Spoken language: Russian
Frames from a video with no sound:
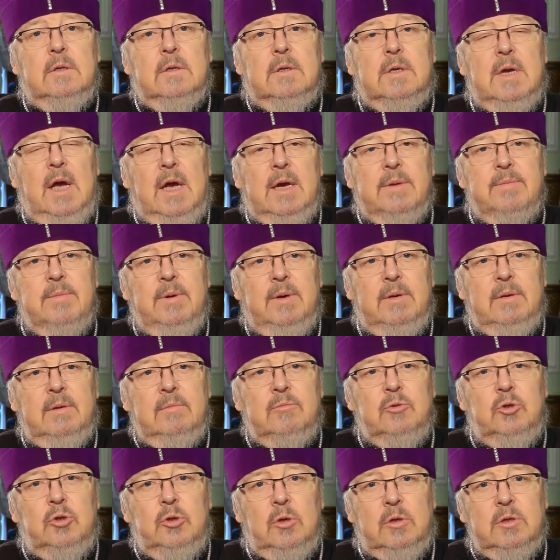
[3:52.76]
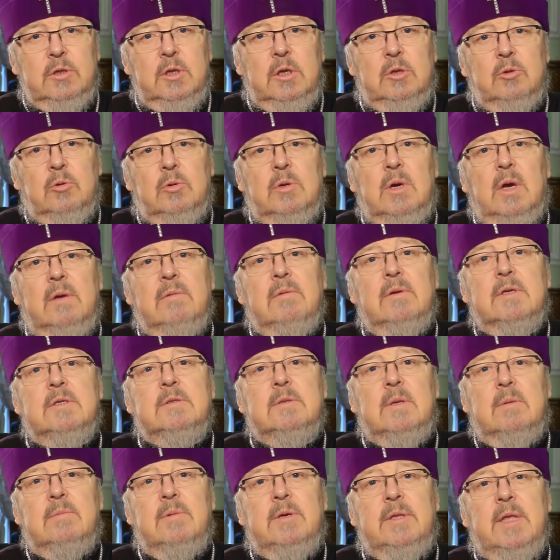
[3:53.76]
как мы говорим, черное
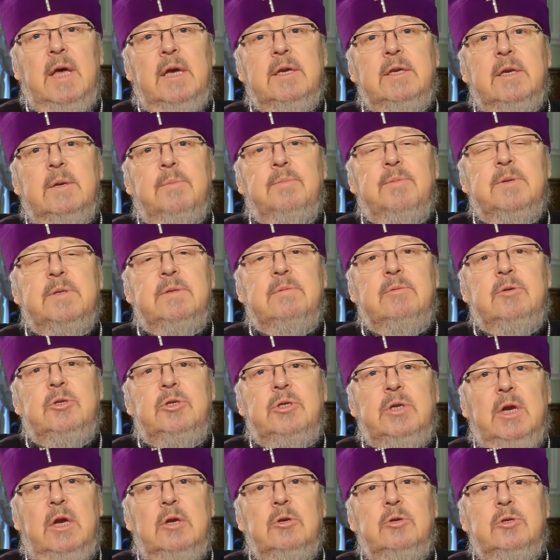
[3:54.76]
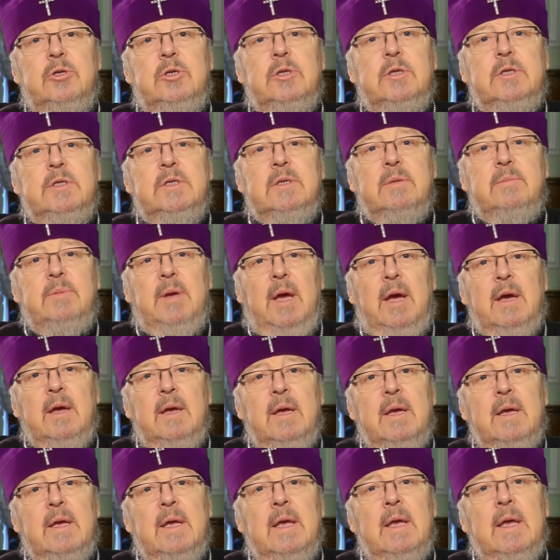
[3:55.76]
духовенство, монахи, посвящающие
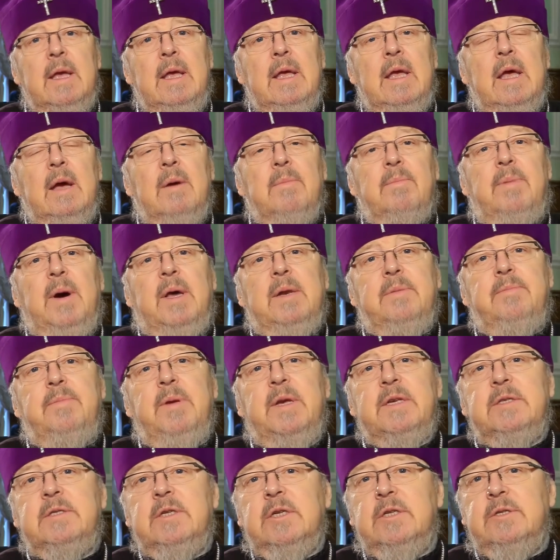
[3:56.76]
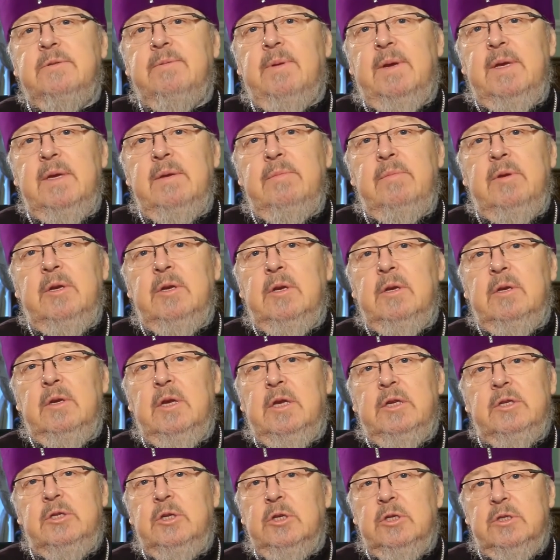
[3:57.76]
себя борьбе со своими,
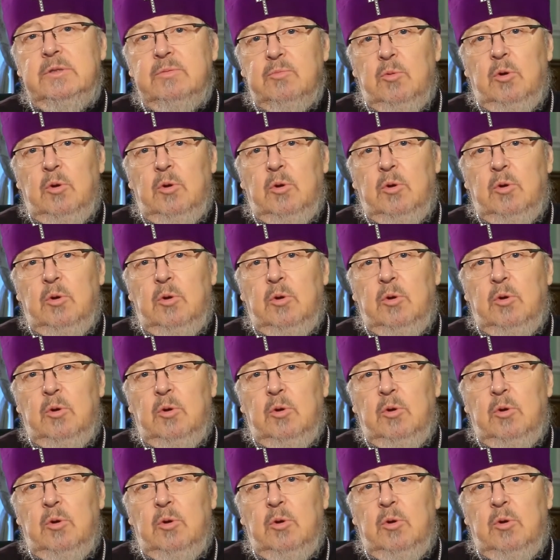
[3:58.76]
если с